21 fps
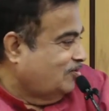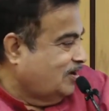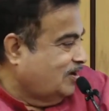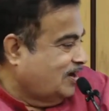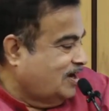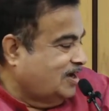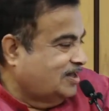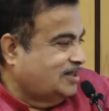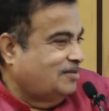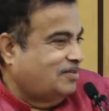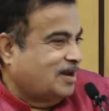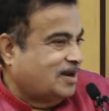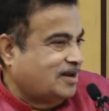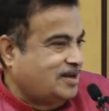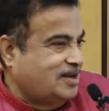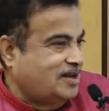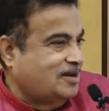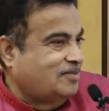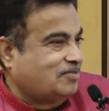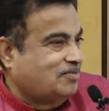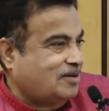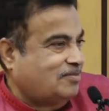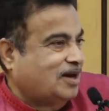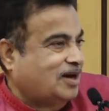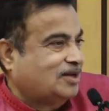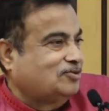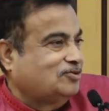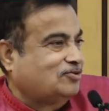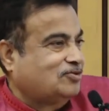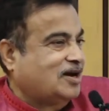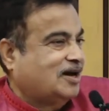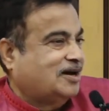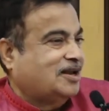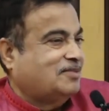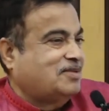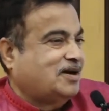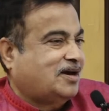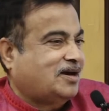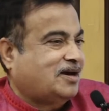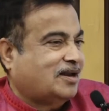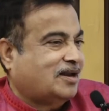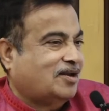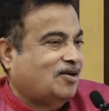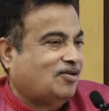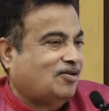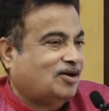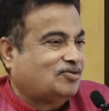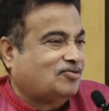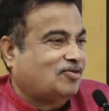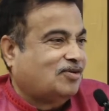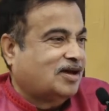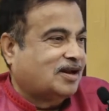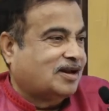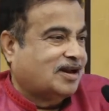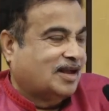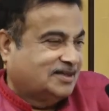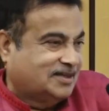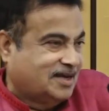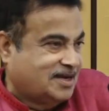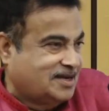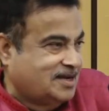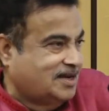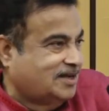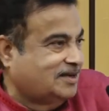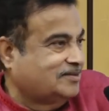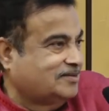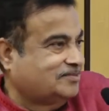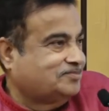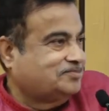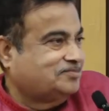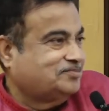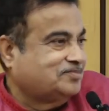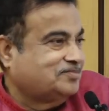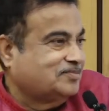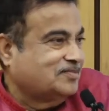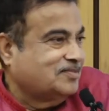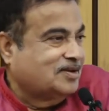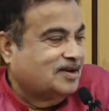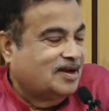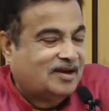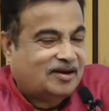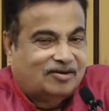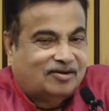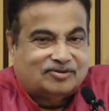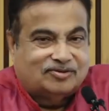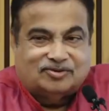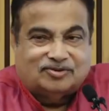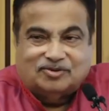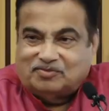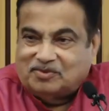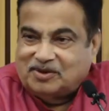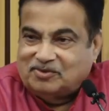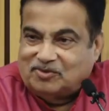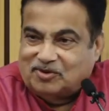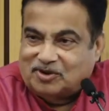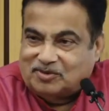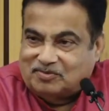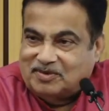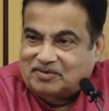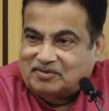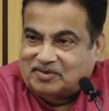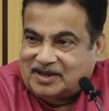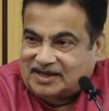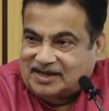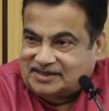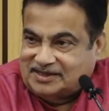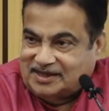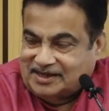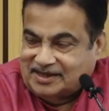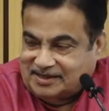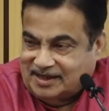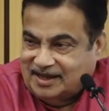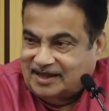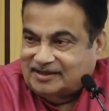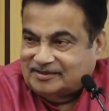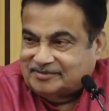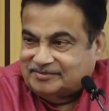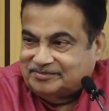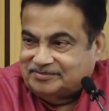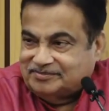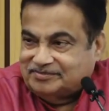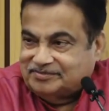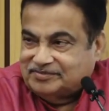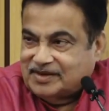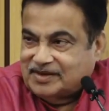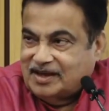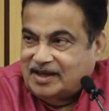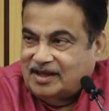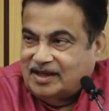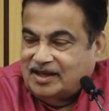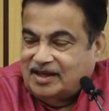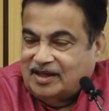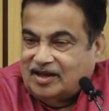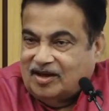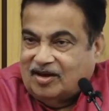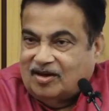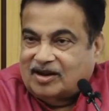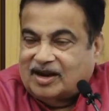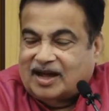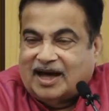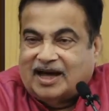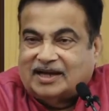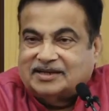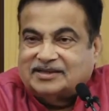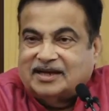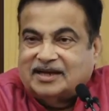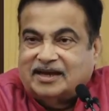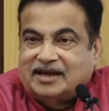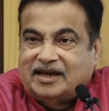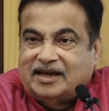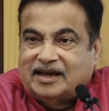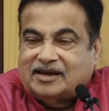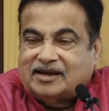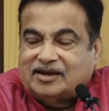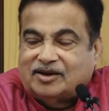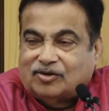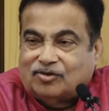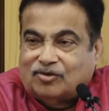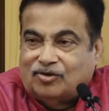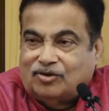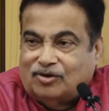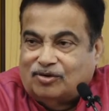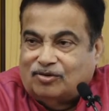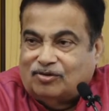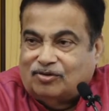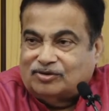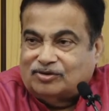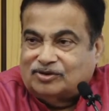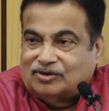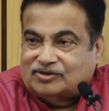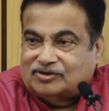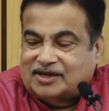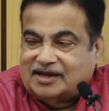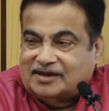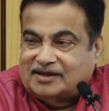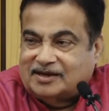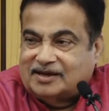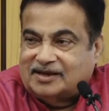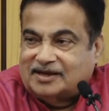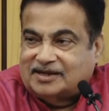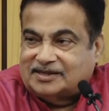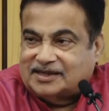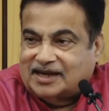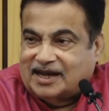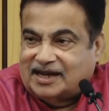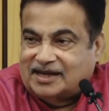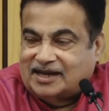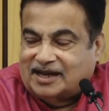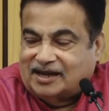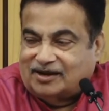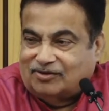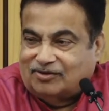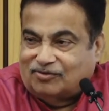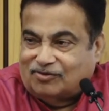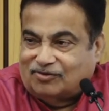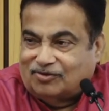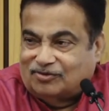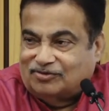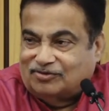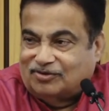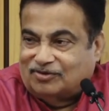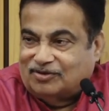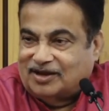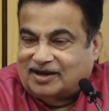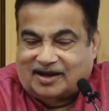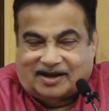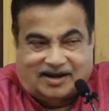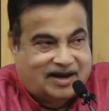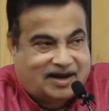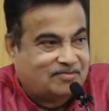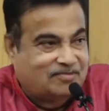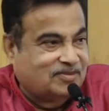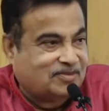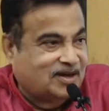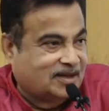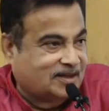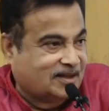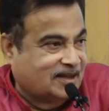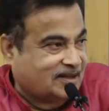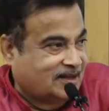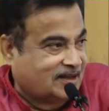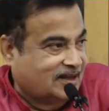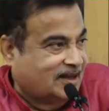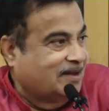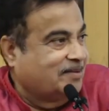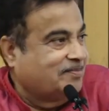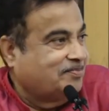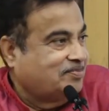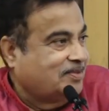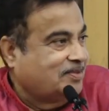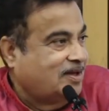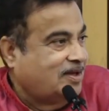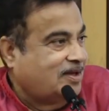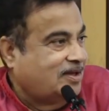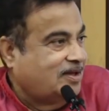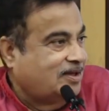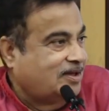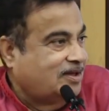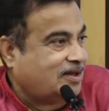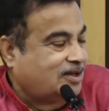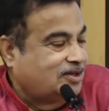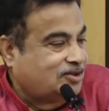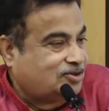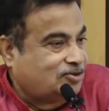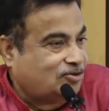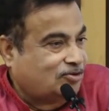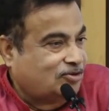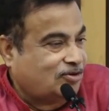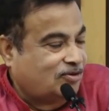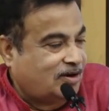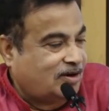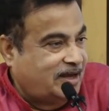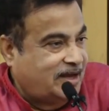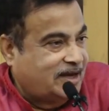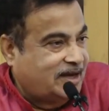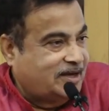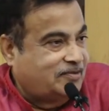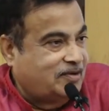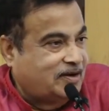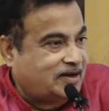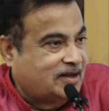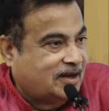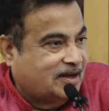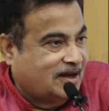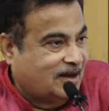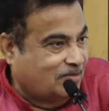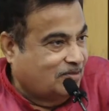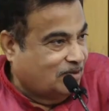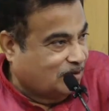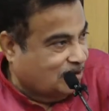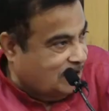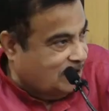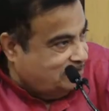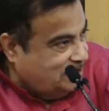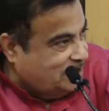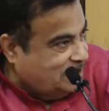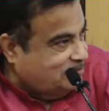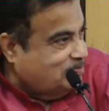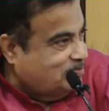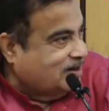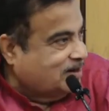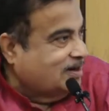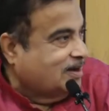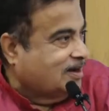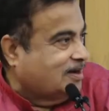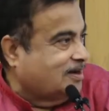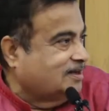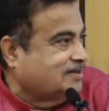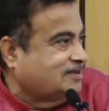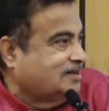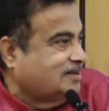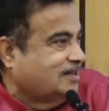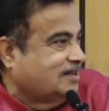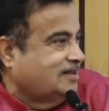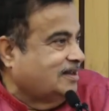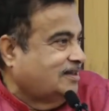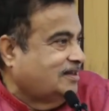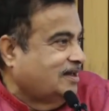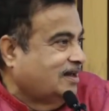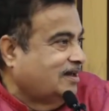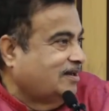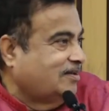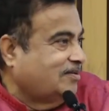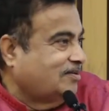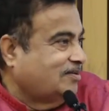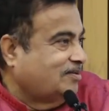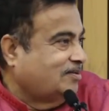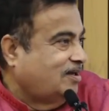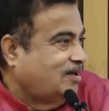तो एक आधे बार नियम के बाजू जाकर भी करना होगा तो करना चाहिए और सुप्रीम कोर्ट में हम केस जीते और आज एक करोड़ लोग जो साइकिल रिक्शा या लोगों को धोने का काम करते थे जो एक क्विंटल का बोरा पीठ पर रखकर चलते थे